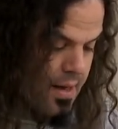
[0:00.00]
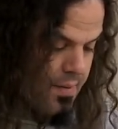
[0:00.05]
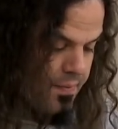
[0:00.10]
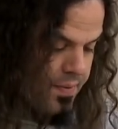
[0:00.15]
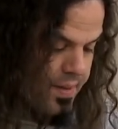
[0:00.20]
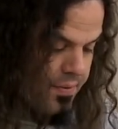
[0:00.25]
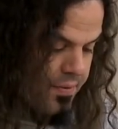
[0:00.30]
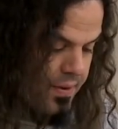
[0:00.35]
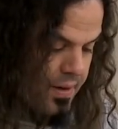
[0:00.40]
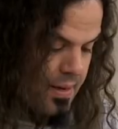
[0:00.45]

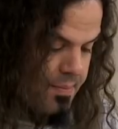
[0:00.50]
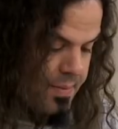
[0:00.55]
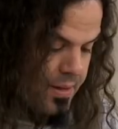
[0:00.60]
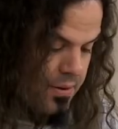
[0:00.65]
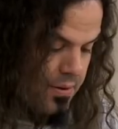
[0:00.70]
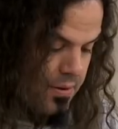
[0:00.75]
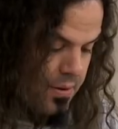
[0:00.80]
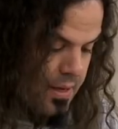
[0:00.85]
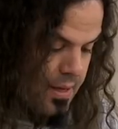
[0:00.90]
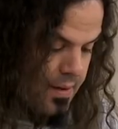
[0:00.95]
Define el
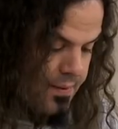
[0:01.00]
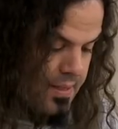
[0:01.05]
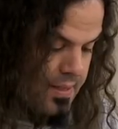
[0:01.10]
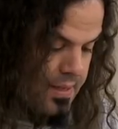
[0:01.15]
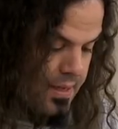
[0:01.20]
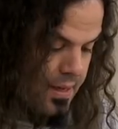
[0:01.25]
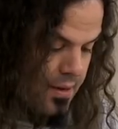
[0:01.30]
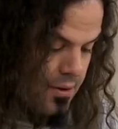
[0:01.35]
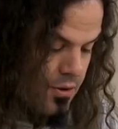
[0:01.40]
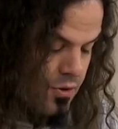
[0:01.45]
método que deben
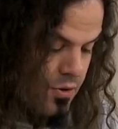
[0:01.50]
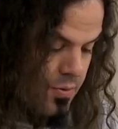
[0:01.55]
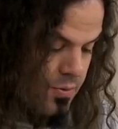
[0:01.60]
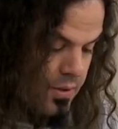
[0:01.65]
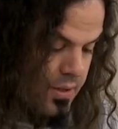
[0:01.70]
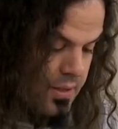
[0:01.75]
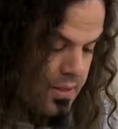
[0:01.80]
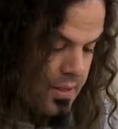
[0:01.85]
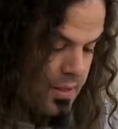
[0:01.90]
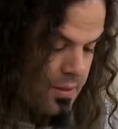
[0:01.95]
seguir los
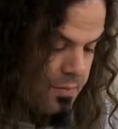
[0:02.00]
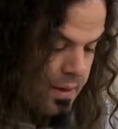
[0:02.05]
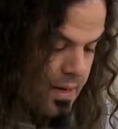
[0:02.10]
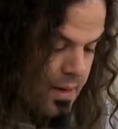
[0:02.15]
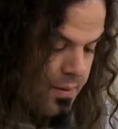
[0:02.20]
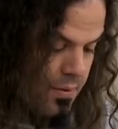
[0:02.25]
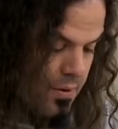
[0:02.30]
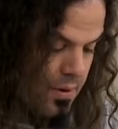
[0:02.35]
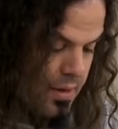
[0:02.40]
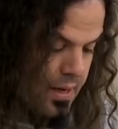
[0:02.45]
comunistas para
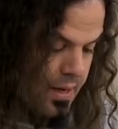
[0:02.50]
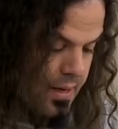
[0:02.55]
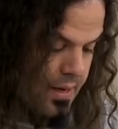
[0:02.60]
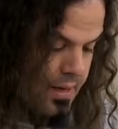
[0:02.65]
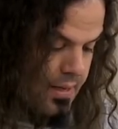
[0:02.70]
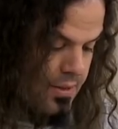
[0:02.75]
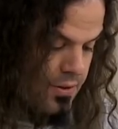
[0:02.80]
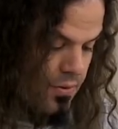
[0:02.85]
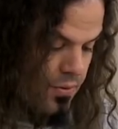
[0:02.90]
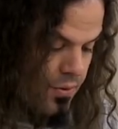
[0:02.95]
abordar
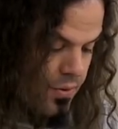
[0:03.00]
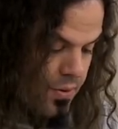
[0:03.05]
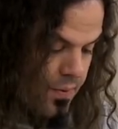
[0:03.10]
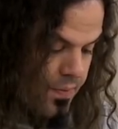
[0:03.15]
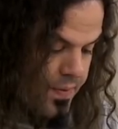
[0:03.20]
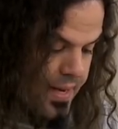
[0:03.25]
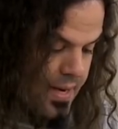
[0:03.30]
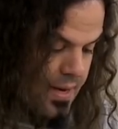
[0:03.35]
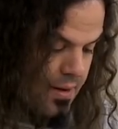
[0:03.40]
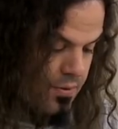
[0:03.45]
la
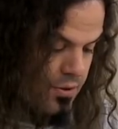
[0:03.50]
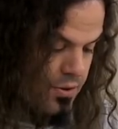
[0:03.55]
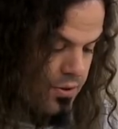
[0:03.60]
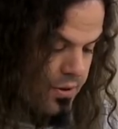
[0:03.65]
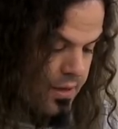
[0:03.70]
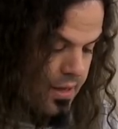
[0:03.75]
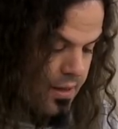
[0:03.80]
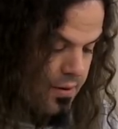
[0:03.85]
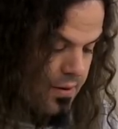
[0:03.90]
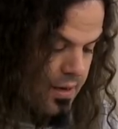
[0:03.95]
solución de la
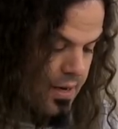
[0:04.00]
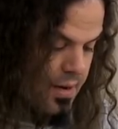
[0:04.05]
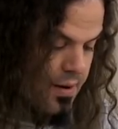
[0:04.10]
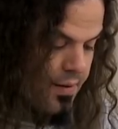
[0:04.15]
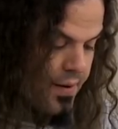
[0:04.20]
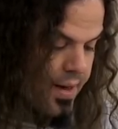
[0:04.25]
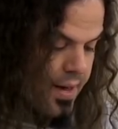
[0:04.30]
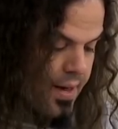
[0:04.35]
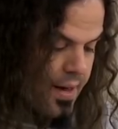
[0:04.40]
cuestión nacional